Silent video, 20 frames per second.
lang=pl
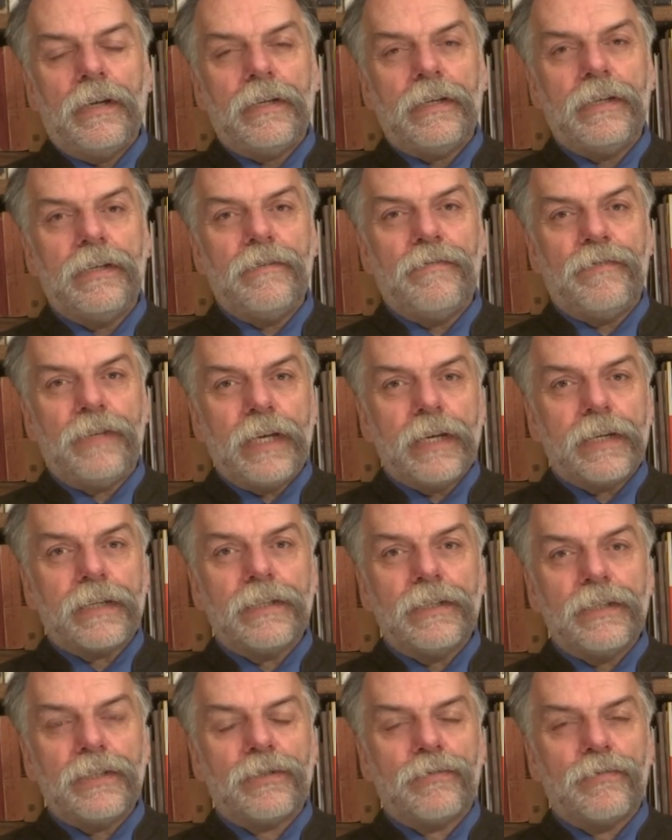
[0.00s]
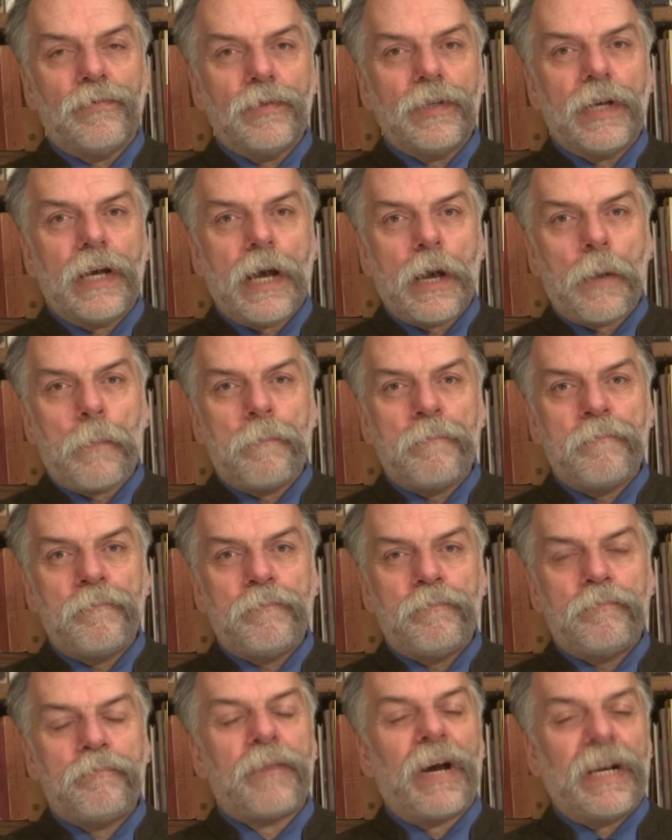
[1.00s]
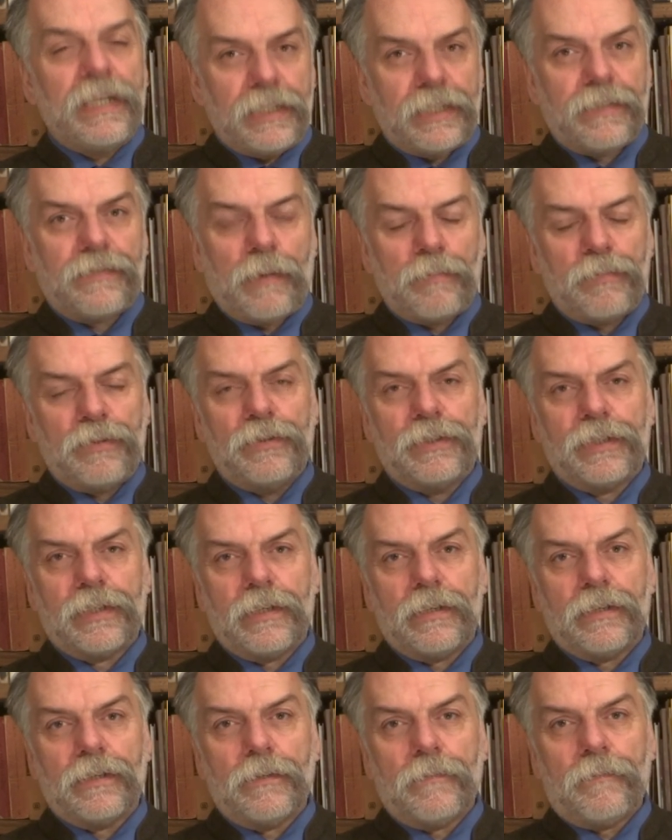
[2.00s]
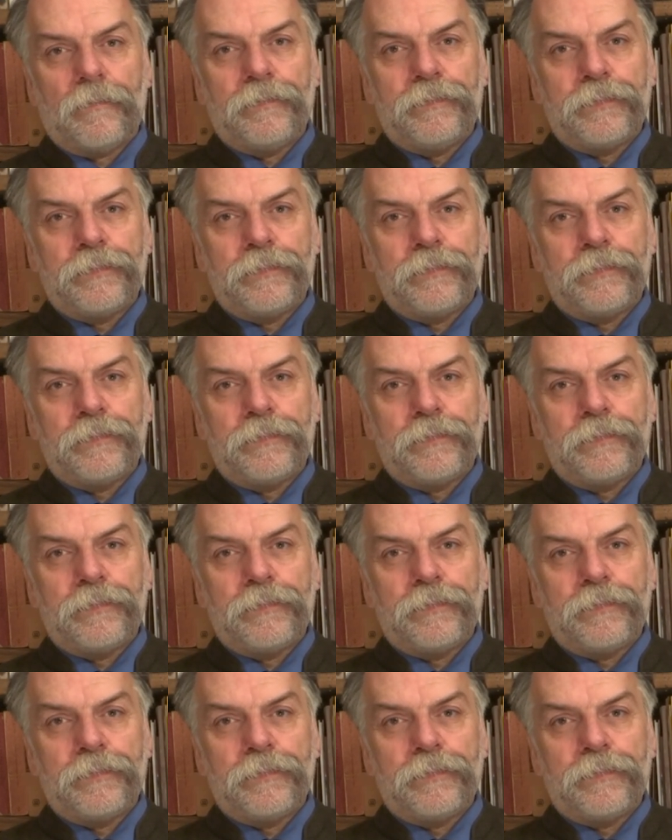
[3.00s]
i wierny sługa państwa polskiego.